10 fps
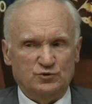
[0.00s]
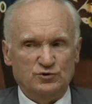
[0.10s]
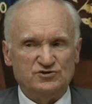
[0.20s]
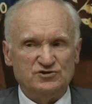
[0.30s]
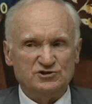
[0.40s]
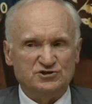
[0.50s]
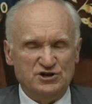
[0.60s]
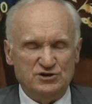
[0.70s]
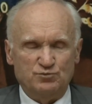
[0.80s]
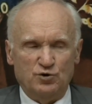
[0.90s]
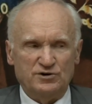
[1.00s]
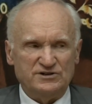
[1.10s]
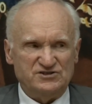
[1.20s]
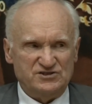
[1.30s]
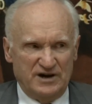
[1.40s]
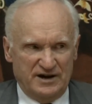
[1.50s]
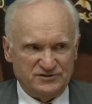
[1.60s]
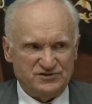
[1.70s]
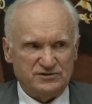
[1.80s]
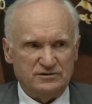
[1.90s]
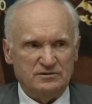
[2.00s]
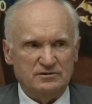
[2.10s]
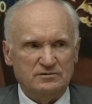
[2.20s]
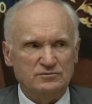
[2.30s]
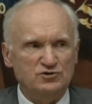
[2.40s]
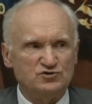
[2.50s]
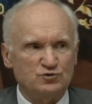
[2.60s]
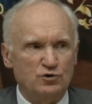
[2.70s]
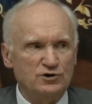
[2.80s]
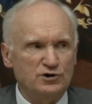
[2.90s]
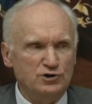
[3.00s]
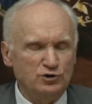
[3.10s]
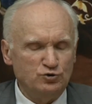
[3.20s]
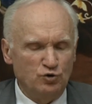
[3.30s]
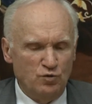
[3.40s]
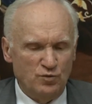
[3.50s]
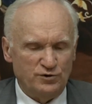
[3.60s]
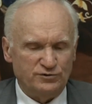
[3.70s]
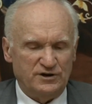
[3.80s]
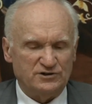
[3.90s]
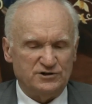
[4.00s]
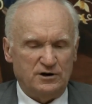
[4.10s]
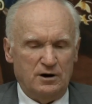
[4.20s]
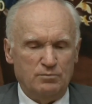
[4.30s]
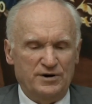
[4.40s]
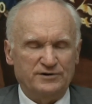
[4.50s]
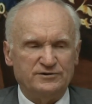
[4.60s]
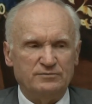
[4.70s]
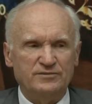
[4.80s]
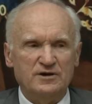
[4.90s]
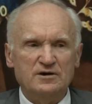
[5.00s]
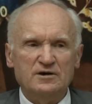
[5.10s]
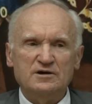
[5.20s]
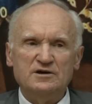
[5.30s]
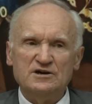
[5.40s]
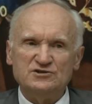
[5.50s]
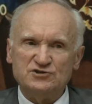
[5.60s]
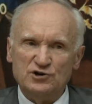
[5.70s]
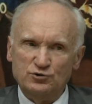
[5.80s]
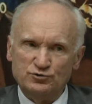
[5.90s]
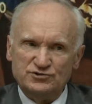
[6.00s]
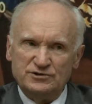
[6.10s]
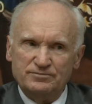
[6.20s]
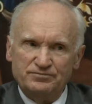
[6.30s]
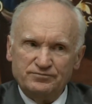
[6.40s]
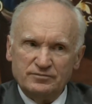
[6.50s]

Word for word: то есть жить по-христиански – нисколько не думают даже об этом. И эти люди